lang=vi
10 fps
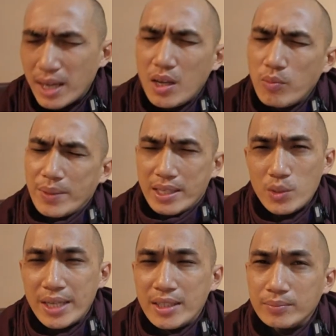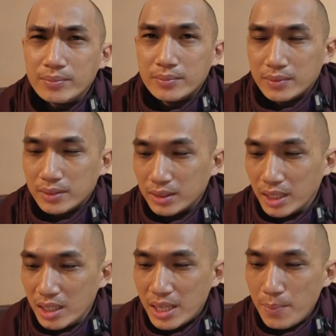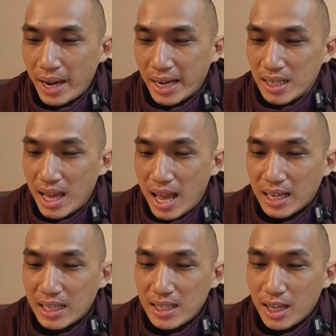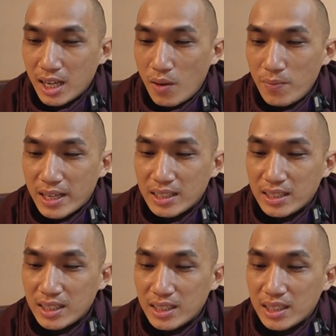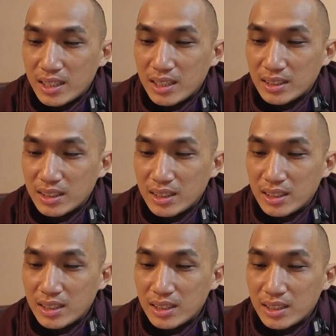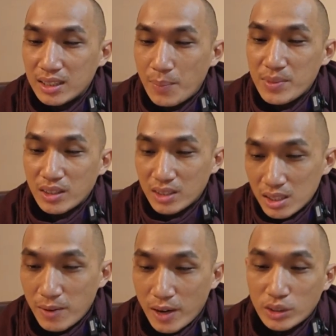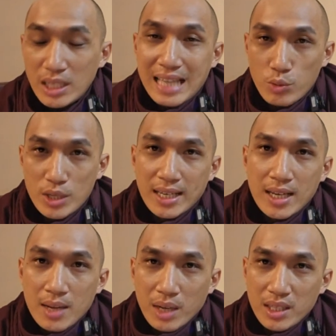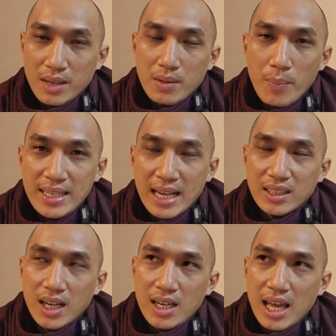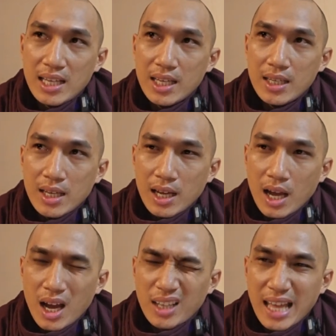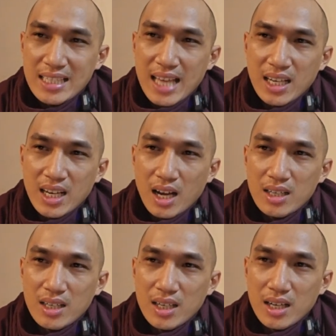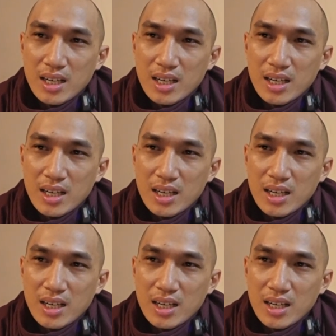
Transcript: ở trong thành diễn duyên á thì nó chỉ mang là cái ờ, nói về cái ừ, tâm sở tư và có tính tạo sanh bởi vậy nó mới nhắc đến là gì à, tái sanh ở cái